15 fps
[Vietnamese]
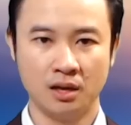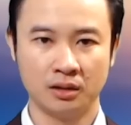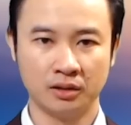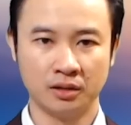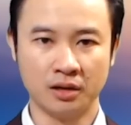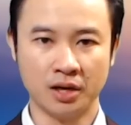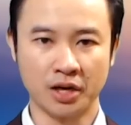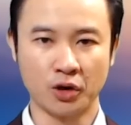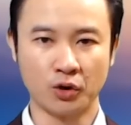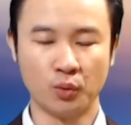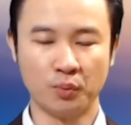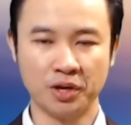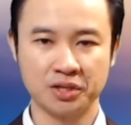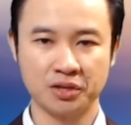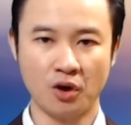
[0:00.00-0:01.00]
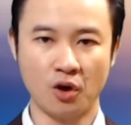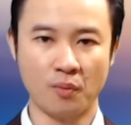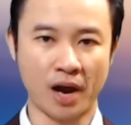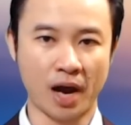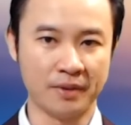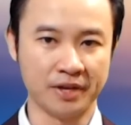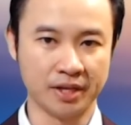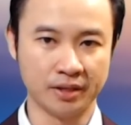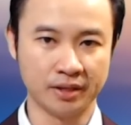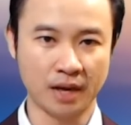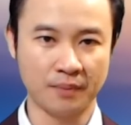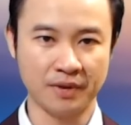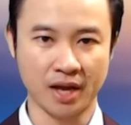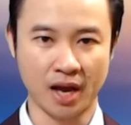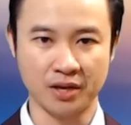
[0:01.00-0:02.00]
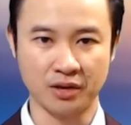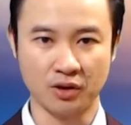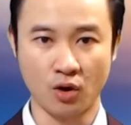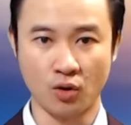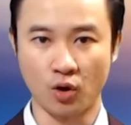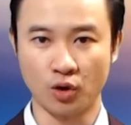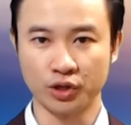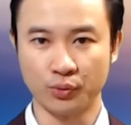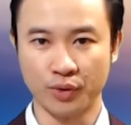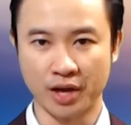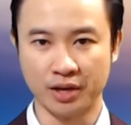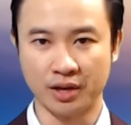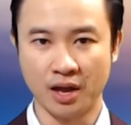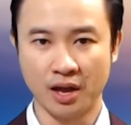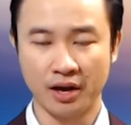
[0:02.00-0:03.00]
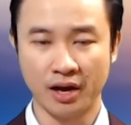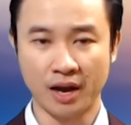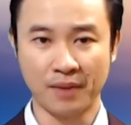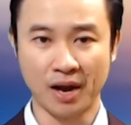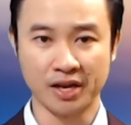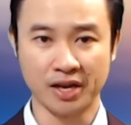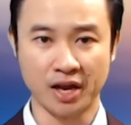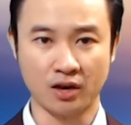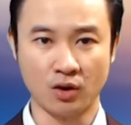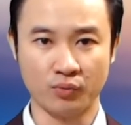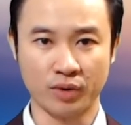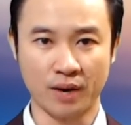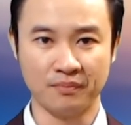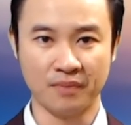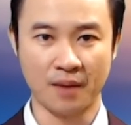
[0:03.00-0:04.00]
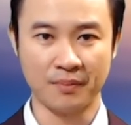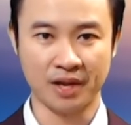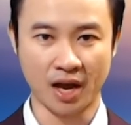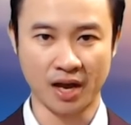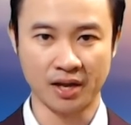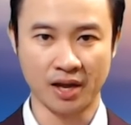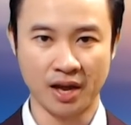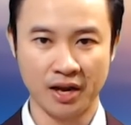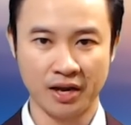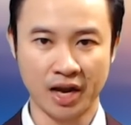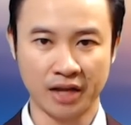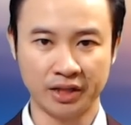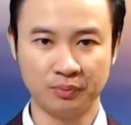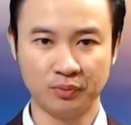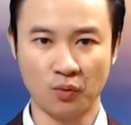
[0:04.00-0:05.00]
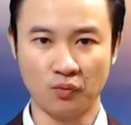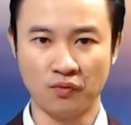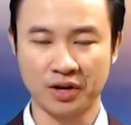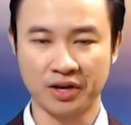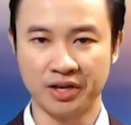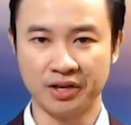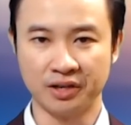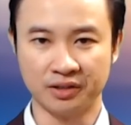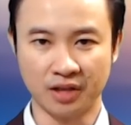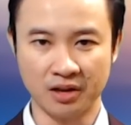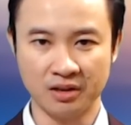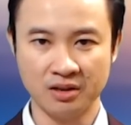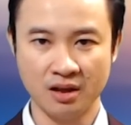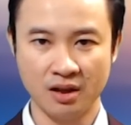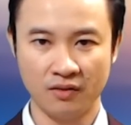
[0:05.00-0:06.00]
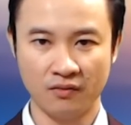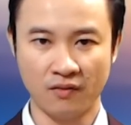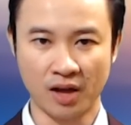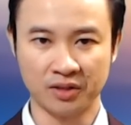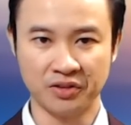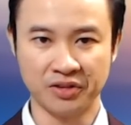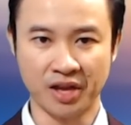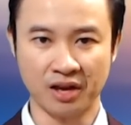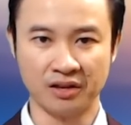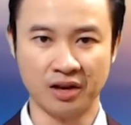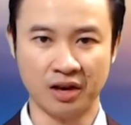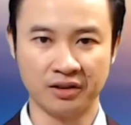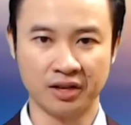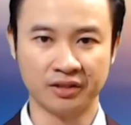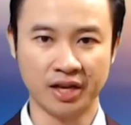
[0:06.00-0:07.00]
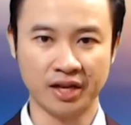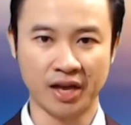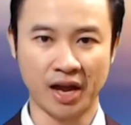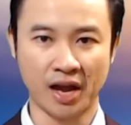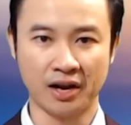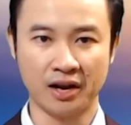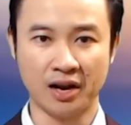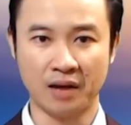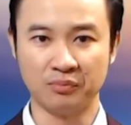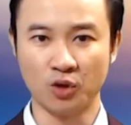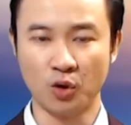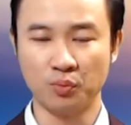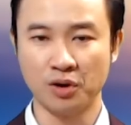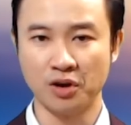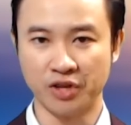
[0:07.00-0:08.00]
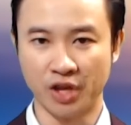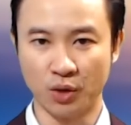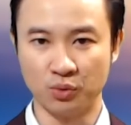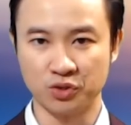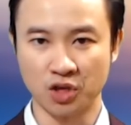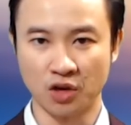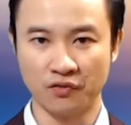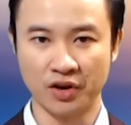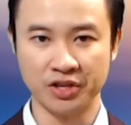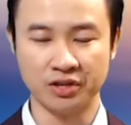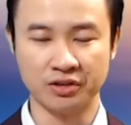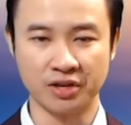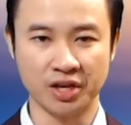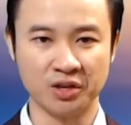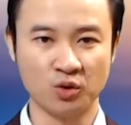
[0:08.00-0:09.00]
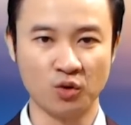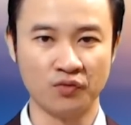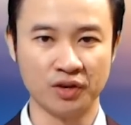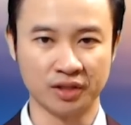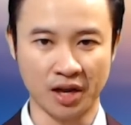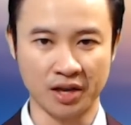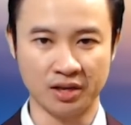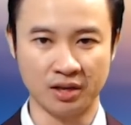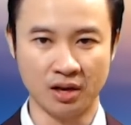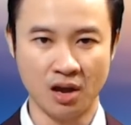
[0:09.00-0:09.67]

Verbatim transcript: Tờ Economist hôm hai mươi chín tháng mười hai còn có tiêu đề: "Năm hai không hai hai, Nga tiếp tục phát triển kinh tế" và thừa nhận nền kinh tế Nga đã làm tốt hơn nhiều so với dự kiến của phương Tây.